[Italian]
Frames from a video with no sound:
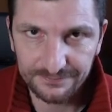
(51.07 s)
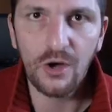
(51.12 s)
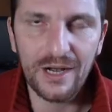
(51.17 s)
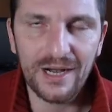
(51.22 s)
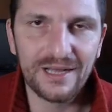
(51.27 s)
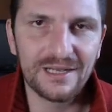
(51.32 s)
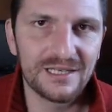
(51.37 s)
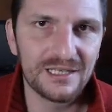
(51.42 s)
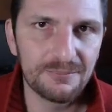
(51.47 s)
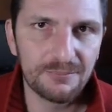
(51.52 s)

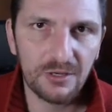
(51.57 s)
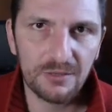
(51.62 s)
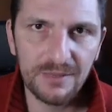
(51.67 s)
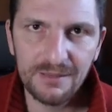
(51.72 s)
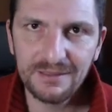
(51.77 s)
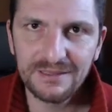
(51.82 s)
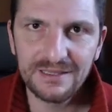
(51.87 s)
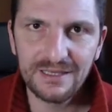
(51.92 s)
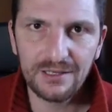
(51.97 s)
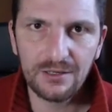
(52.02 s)
Ora, il
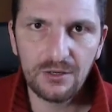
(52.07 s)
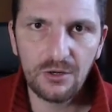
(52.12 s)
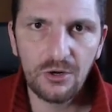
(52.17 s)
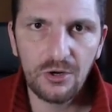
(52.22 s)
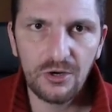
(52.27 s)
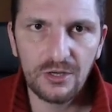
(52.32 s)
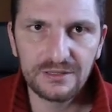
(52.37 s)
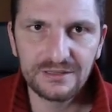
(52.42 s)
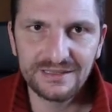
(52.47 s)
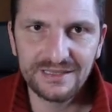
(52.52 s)
problema delle
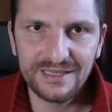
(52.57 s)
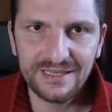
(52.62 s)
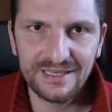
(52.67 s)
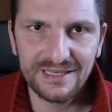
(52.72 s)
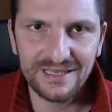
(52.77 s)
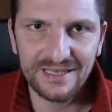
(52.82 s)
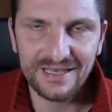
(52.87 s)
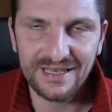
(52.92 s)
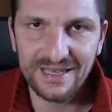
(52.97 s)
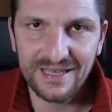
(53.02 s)

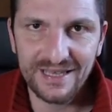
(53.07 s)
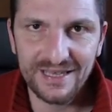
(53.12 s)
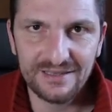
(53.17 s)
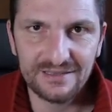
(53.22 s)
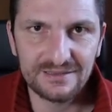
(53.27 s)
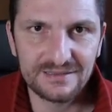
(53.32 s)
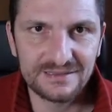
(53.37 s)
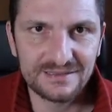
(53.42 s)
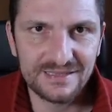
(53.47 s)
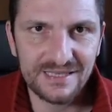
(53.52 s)
code è
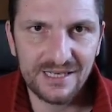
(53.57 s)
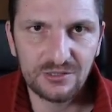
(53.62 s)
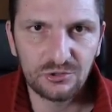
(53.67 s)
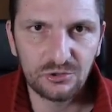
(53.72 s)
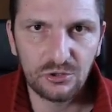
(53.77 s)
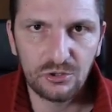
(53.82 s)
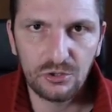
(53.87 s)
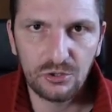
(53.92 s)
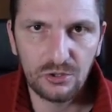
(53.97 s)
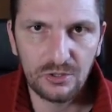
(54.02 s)

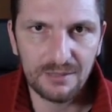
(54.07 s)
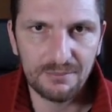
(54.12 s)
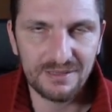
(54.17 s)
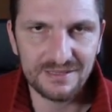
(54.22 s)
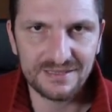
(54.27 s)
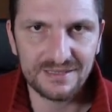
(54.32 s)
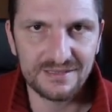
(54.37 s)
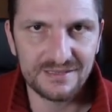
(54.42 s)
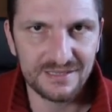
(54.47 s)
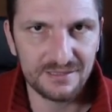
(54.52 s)
stato
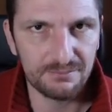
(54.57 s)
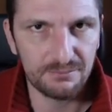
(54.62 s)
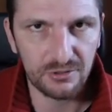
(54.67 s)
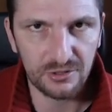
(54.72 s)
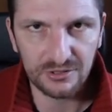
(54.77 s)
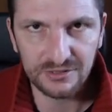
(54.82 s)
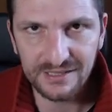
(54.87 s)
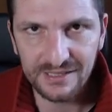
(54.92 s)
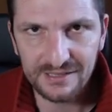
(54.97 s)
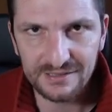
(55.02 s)
abbastanza
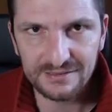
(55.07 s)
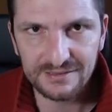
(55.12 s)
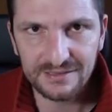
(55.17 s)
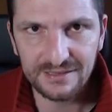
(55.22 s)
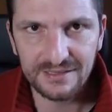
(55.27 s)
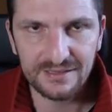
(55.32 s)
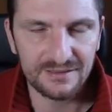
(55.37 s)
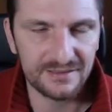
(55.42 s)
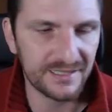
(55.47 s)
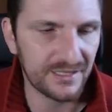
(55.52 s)

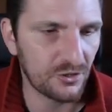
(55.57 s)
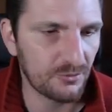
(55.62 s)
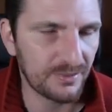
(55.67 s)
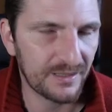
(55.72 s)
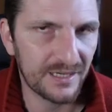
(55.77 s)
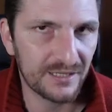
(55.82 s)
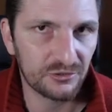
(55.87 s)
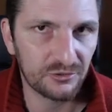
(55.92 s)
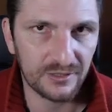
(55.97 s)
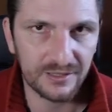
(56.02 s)
importante, ne hanno
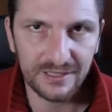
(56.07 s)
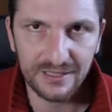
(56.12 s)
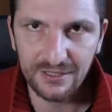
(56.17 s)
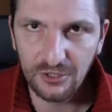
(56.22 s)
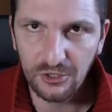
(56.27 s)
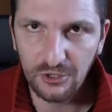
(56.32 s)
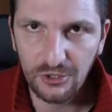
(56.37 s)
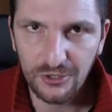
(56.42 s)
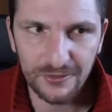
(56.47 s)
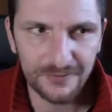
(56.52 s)
parlato anche
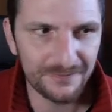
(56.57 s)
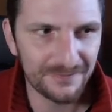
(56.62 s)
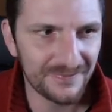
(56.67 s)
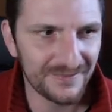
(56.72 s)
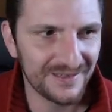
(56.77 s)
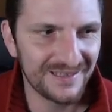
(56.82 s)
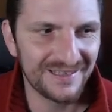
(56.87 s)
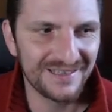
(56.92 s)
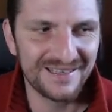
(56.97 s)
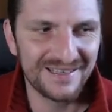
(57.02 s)
loro.
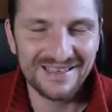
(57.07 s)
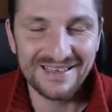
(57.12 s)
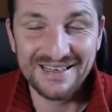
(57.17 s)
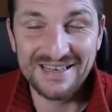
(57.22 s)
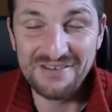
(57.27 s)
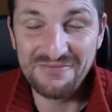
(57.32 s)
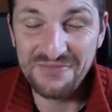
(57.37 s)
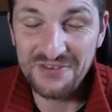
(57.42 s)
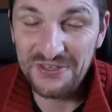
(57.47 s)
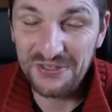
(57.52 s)

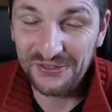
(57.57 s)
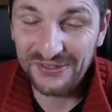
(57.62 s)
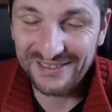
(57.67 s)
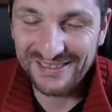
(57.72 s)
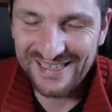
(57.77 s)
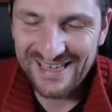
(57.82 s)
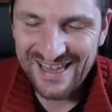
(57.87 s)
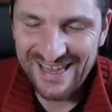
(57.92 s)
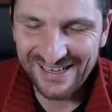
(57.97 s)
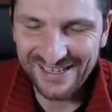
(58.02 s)
Nel video di
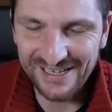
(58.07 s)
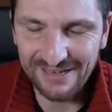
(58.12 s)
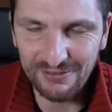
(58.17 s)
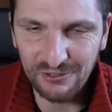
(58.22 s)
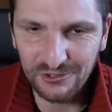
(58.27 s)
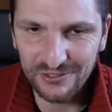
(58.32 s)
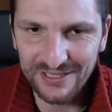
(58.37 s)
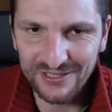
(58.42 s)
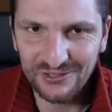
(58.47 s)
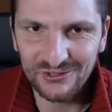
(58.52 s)
ieri
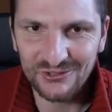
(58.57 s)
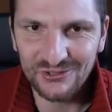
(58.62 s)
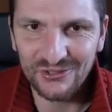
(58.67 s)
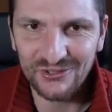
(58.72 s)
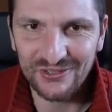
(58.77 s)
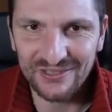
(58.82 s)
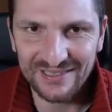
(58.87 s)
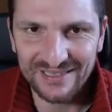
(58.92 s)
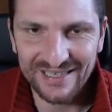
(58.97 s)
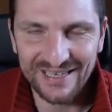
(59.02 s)
avevo
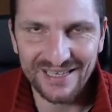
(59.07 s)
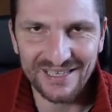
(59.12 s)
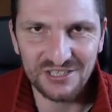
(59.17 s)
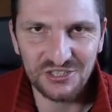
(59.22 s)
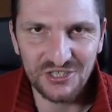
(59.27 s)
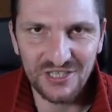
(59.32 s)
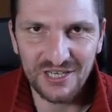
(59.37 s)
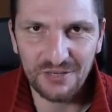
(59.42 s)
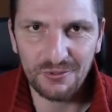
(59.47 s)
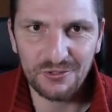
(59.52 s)
detto che
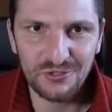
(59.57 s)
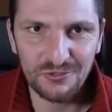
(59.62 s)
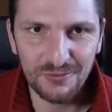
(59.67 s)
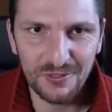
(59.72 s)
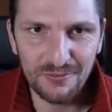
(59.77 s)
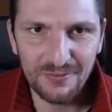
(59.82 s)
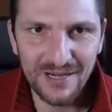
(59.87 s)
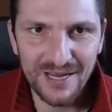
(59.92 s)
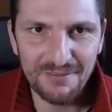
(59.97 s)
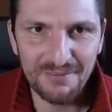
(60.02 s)
c'era questo
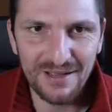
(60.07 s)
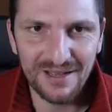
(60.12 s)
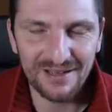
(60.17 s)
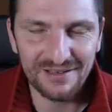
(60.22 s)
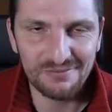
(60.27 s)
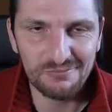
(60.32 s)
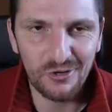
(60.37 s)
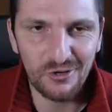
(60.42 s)
problema,